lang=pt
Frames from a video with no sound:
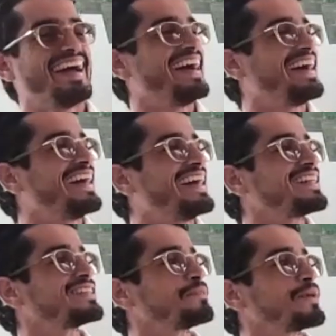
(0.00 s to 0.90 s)

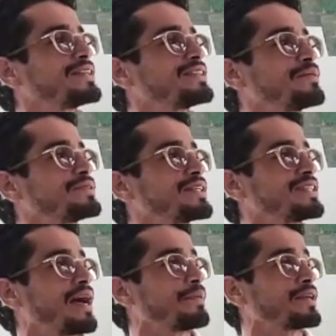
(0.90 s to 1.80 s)
Então, se por exemplo, você
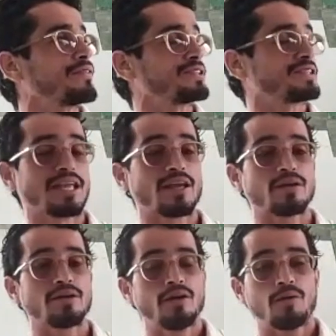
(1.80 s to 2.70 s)
sabe que você
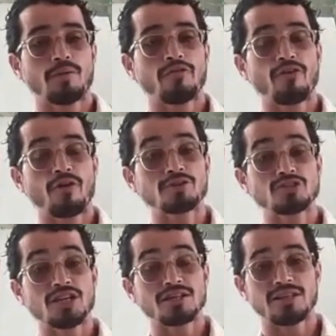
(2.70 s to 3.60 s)
tem uma fome
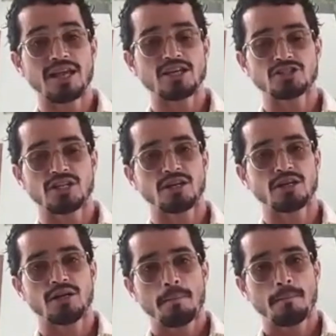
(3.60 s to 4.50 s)

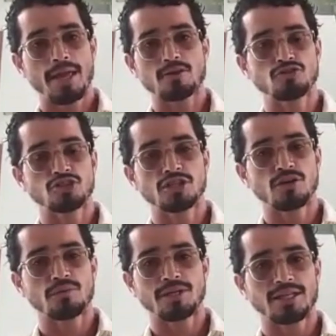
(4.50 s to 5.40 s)
gigantesca,
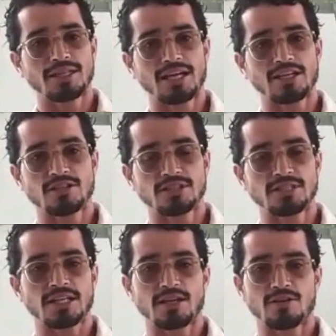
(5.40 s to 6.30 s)
meio-dia, uma da tarde,
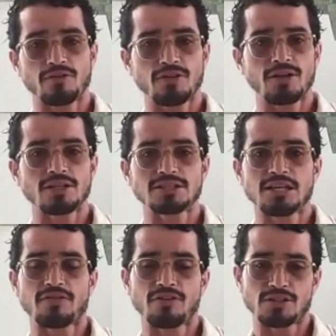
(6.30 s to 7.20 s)
etc. No final dessa
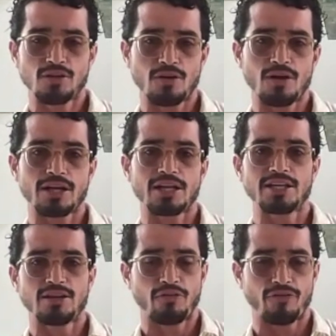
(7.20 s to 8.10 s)
refeição, coloca
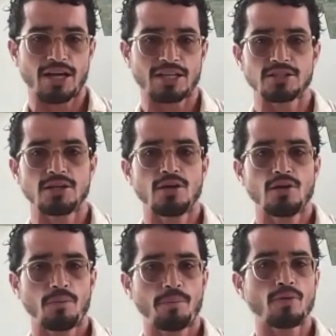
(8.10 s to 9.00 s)
ali na alface
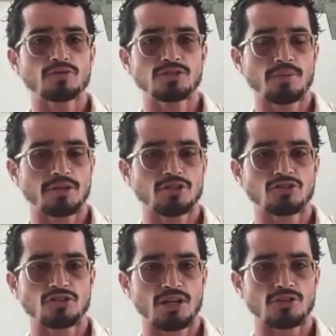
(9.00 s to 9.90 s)
um pouco de semente
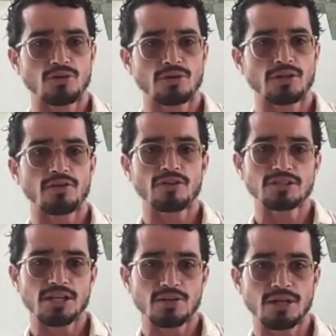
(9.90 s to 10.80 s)
de girassol e tal, e vê
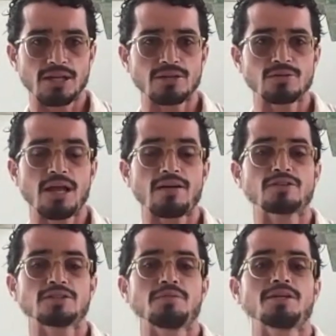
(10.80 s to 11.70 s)
se aquilo dali não
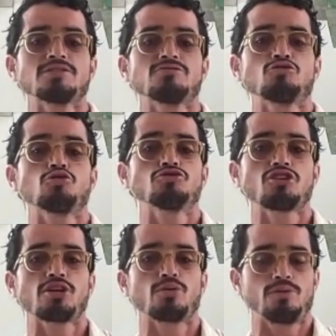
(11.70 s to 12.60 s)
dava você mais
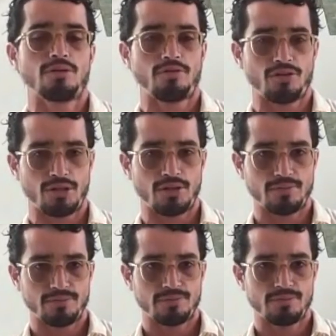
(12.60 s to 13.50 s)
sossego na vida,
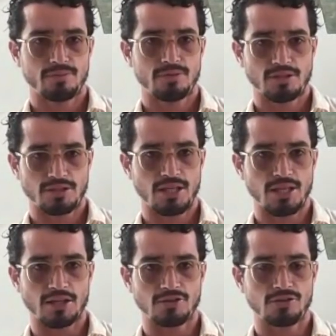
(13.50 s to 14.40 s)

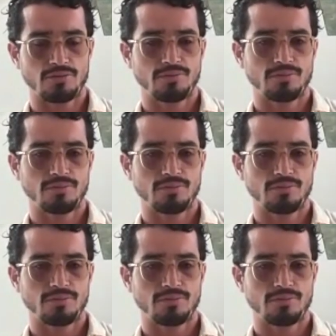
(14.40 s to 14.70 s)
saciedade.